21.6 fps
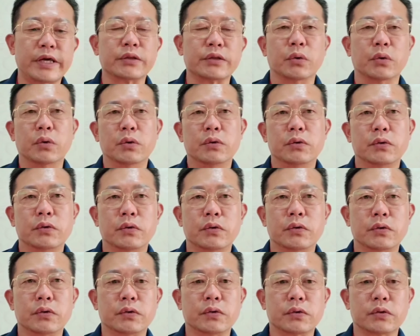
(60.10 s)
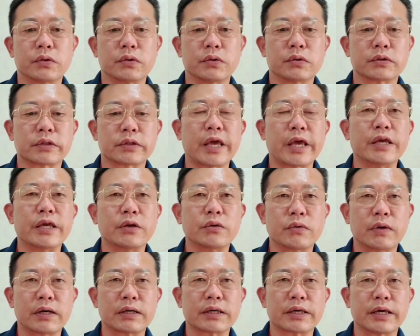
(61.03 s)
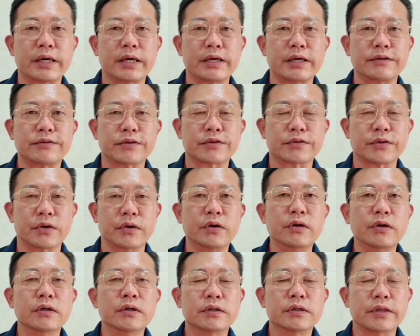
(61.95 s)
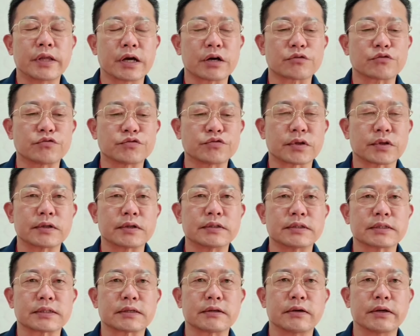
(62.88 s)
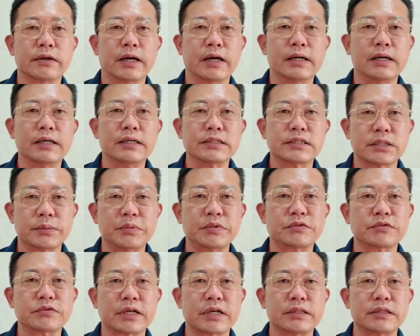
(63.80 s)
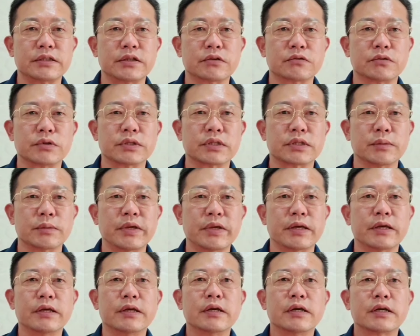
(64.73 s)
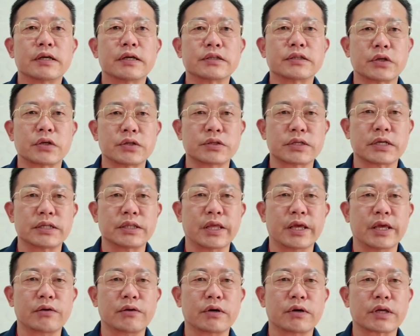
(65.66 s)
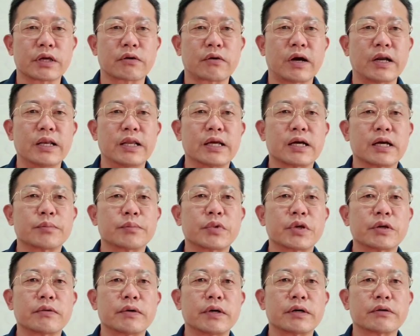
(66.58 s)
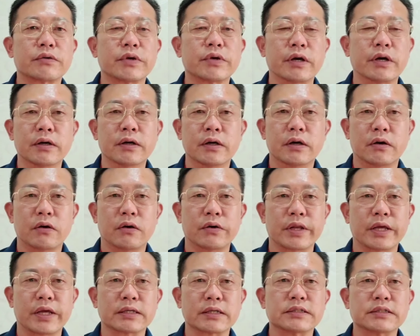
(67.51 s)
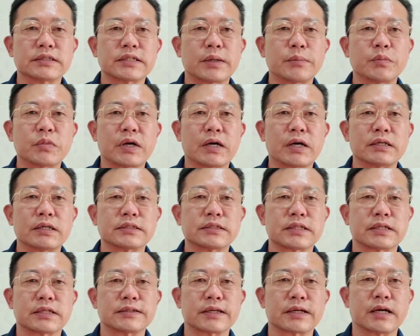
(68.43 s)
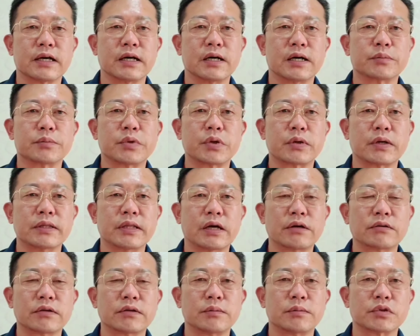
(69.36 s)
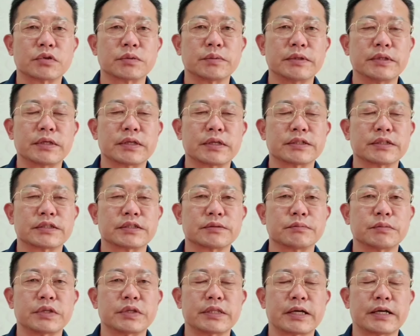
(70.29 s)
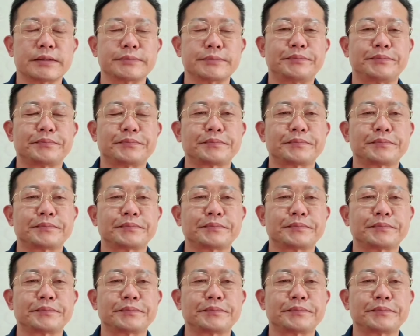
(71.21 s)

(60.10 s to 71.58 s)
외에도 어, 대인관계에 있어서 내가 구설을 듣거나 시비수가 있는 경우이기 때문에 철저한 대인관계 관리가 필요하고요. 언행은 삼가하는 자세가 필요한 하루라고 보시면 되겠습니다.